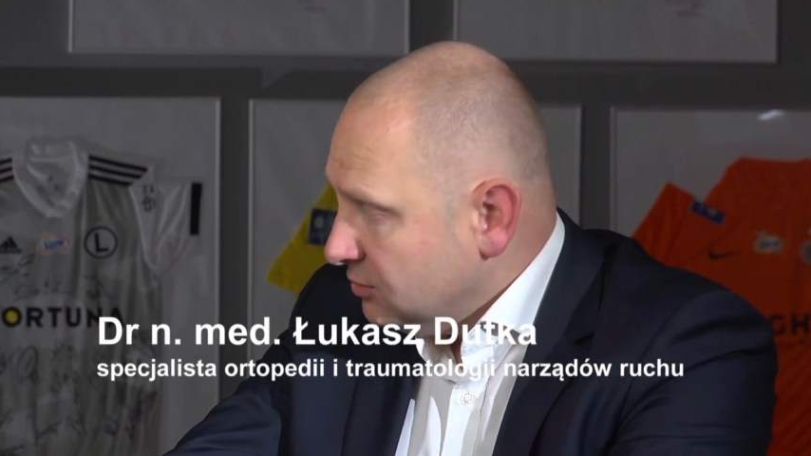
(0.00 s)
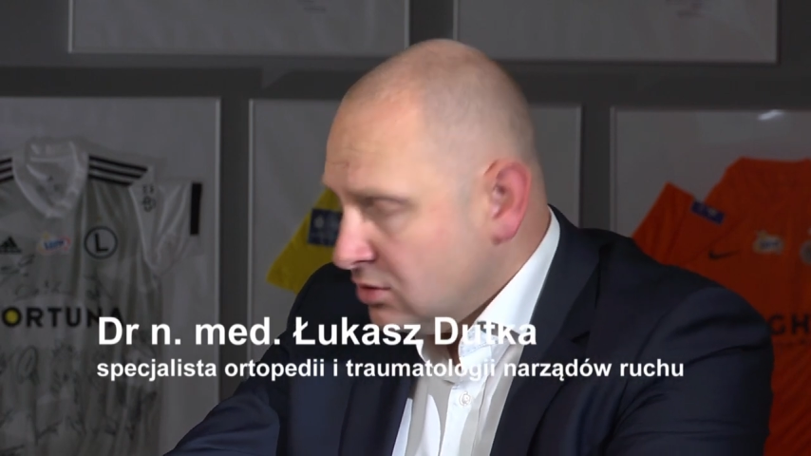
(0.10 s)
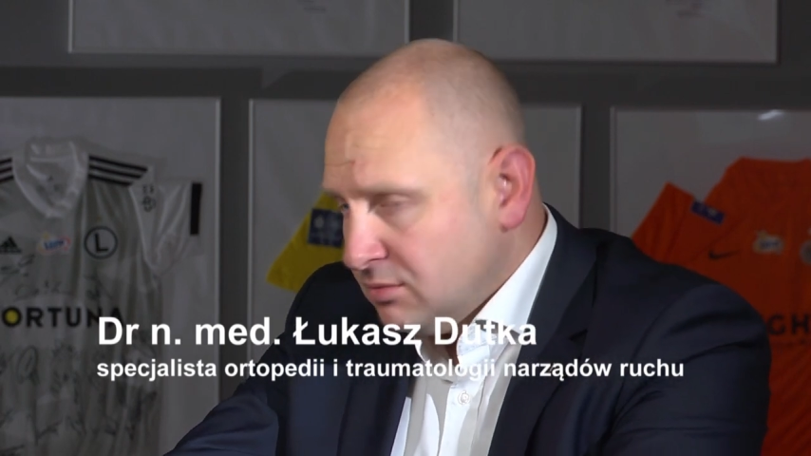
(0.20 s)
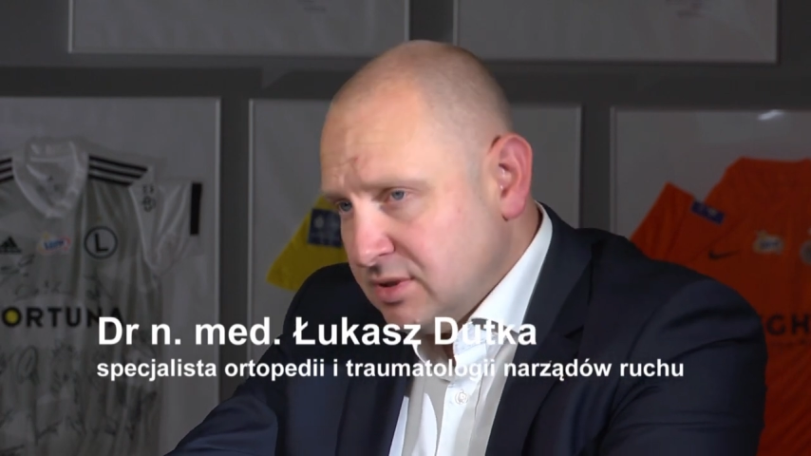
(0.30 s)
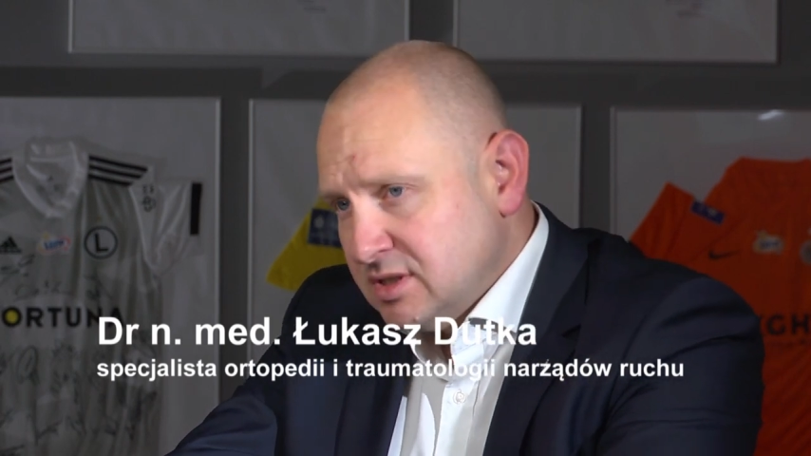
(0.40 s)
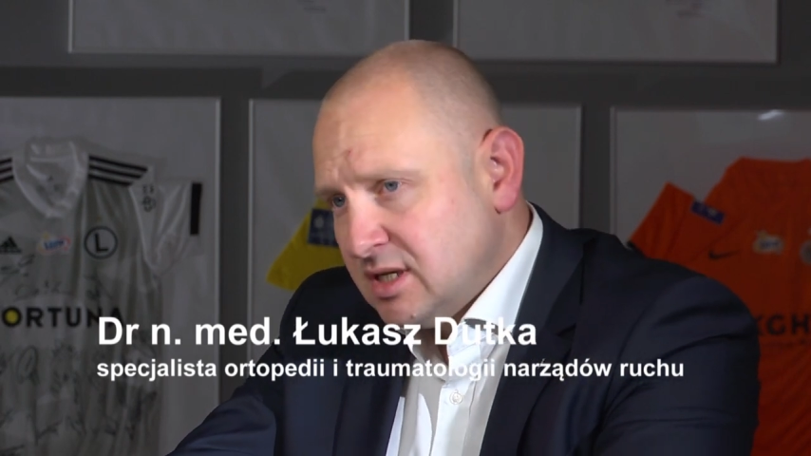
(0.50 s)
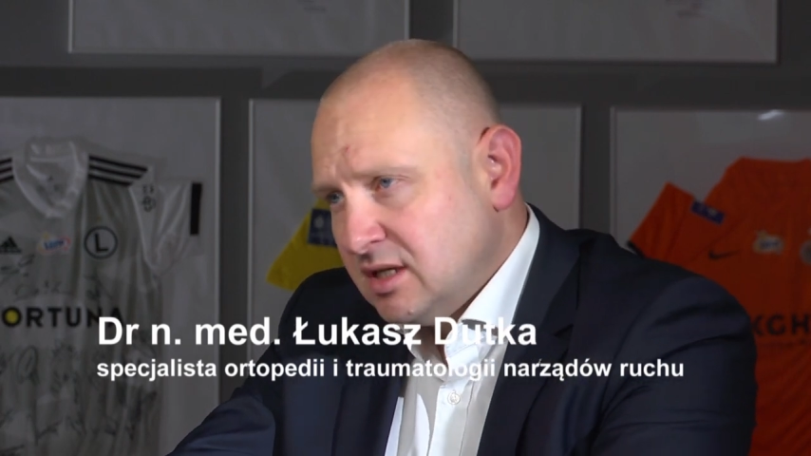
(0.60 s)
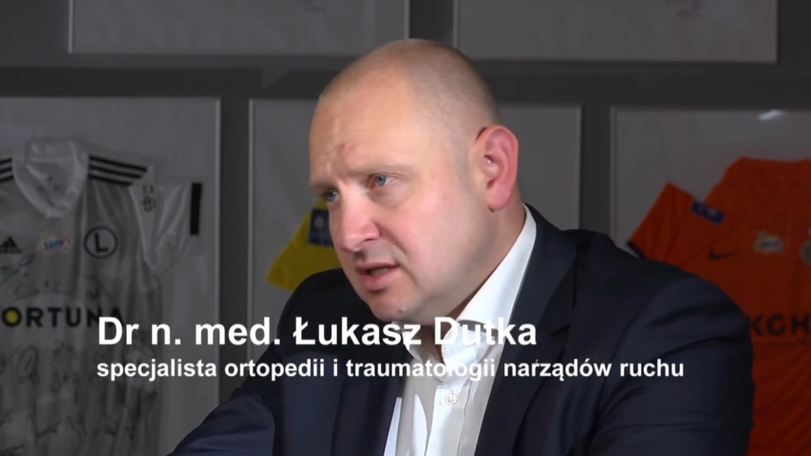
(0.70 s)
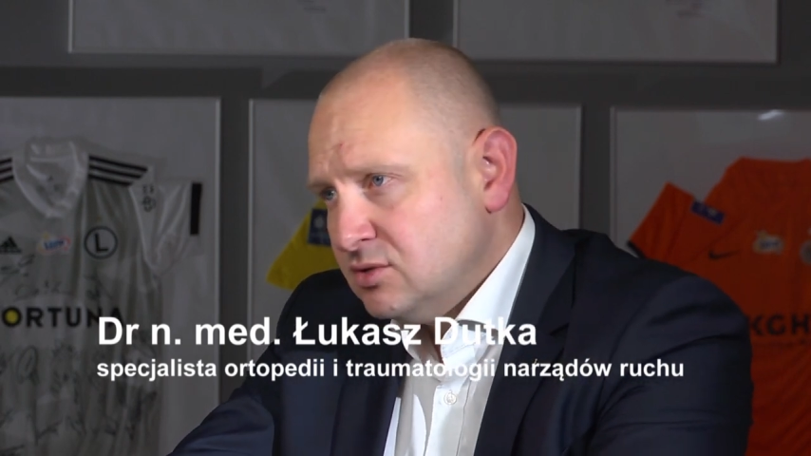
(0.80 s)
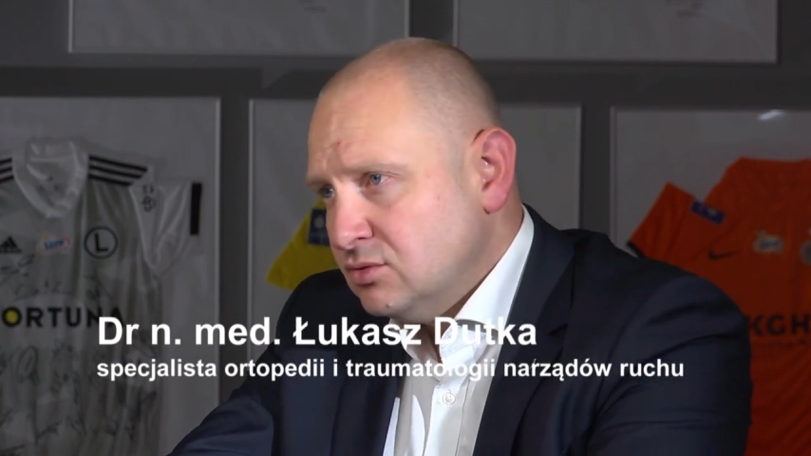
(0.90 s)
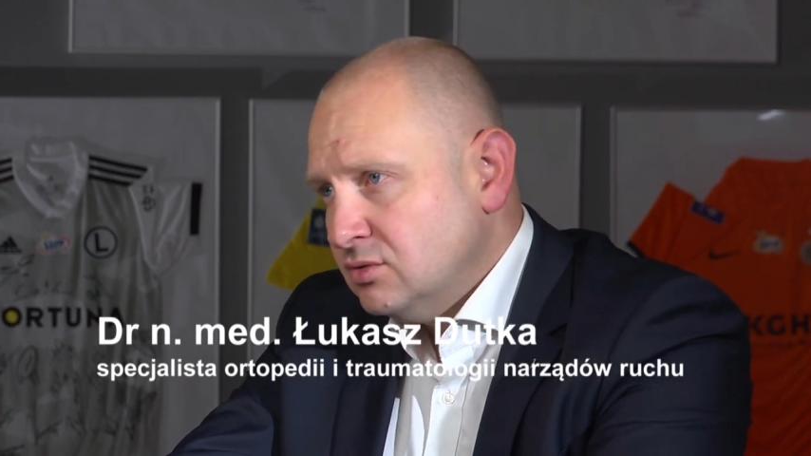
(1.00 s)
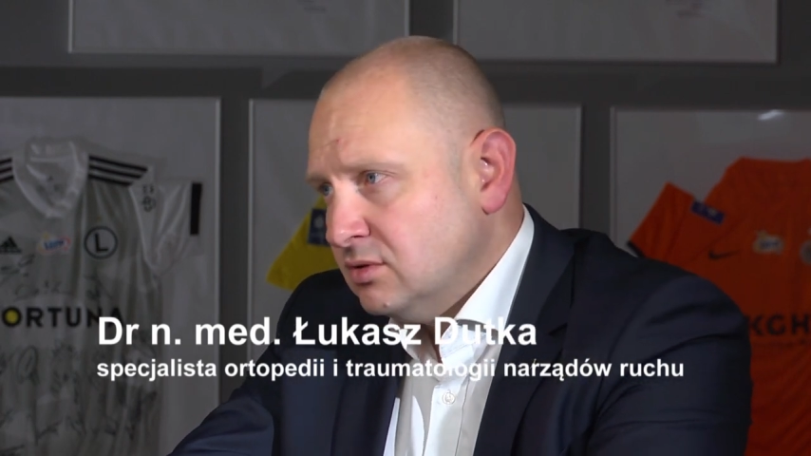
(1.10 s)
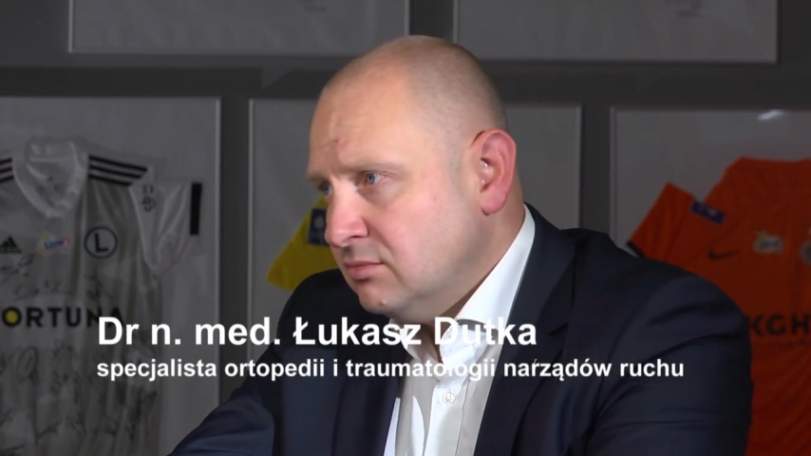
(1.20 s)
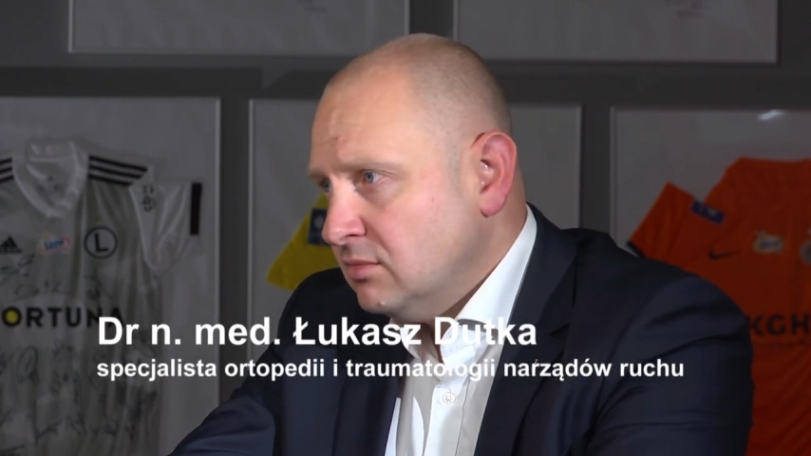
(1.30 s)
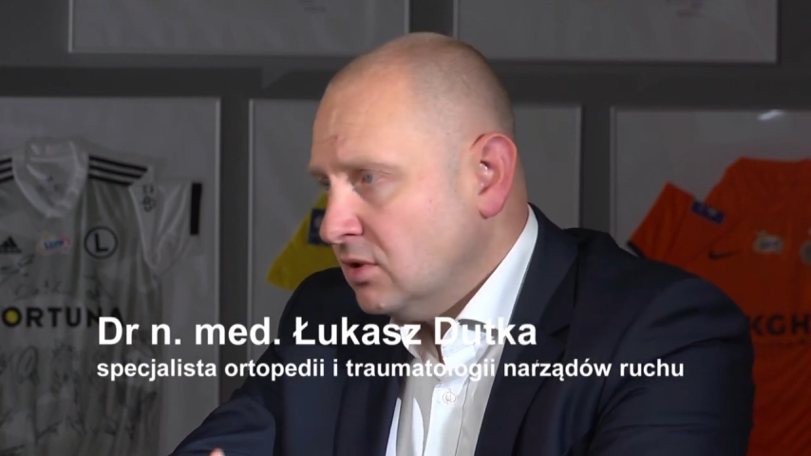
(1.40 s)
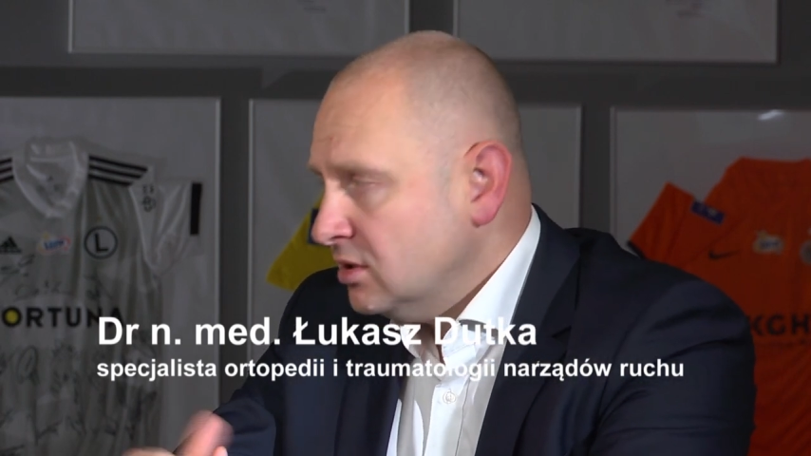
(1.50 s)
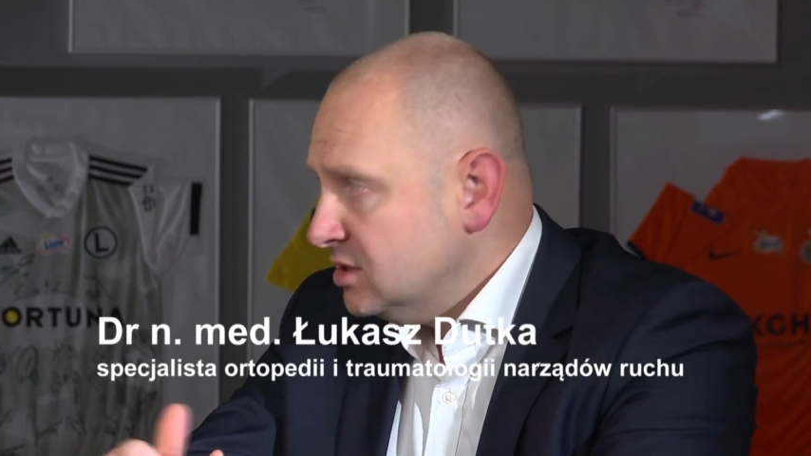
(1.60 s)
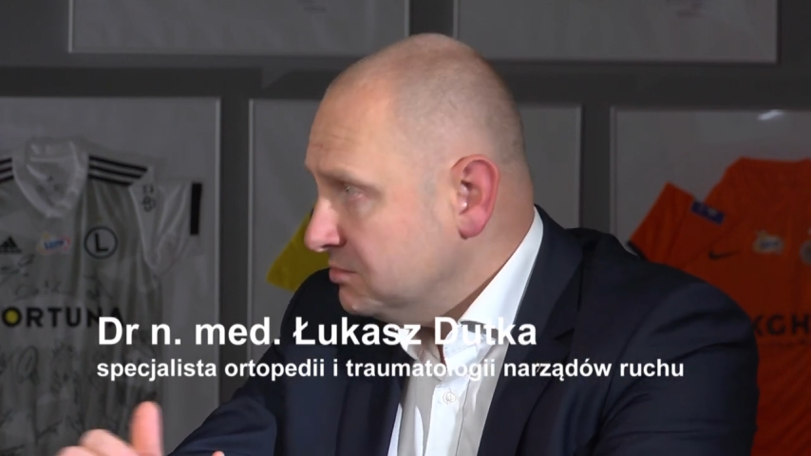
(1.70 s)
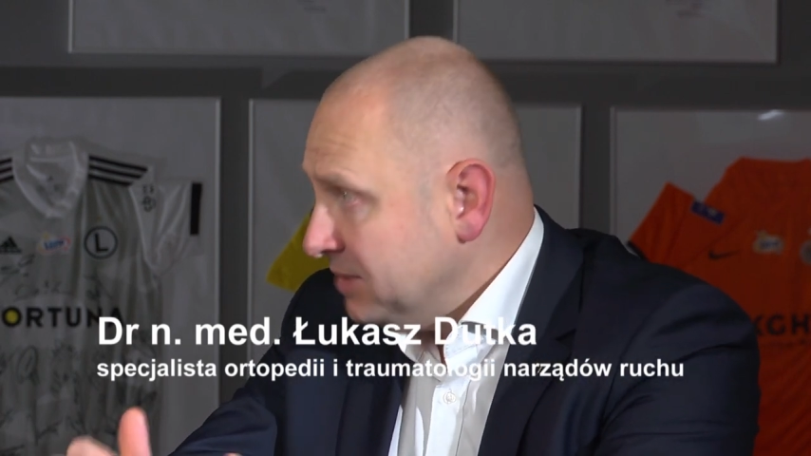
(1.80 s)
Mogą być z zakresu okolicy